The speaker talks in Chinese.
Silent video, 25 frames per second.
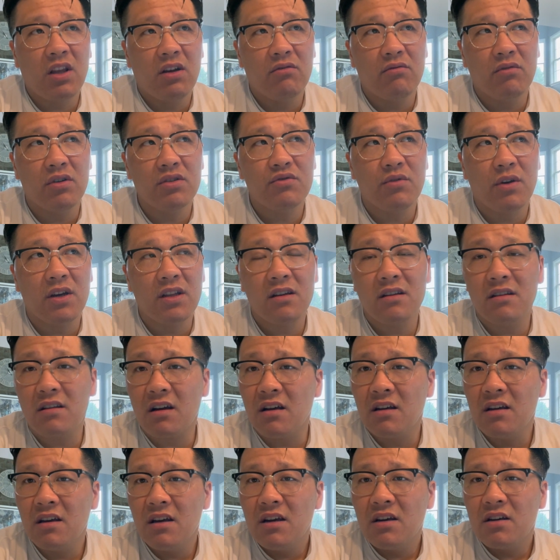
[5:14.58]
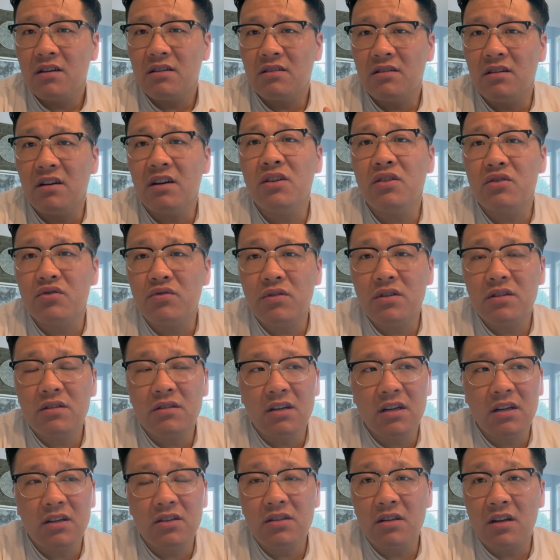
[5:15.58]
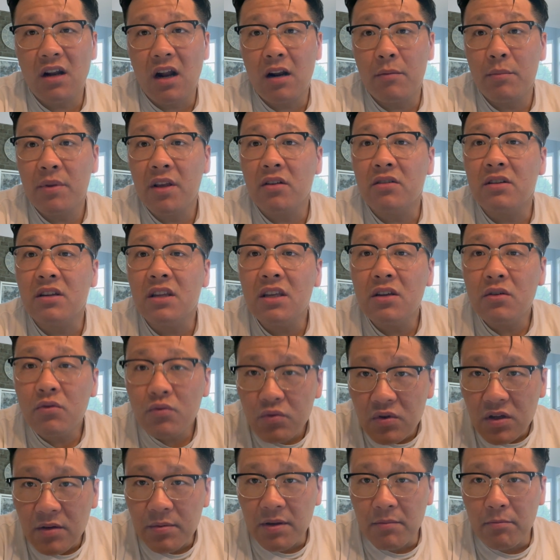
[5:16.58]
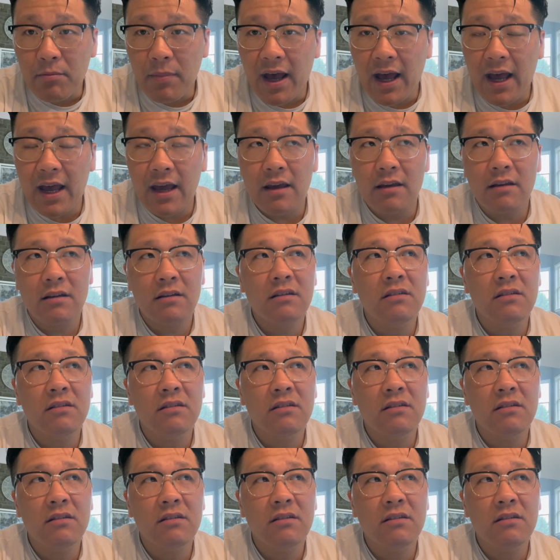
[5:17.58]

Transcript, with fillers: 我觉得呢，可以说是这个市场上比较低估的品牌，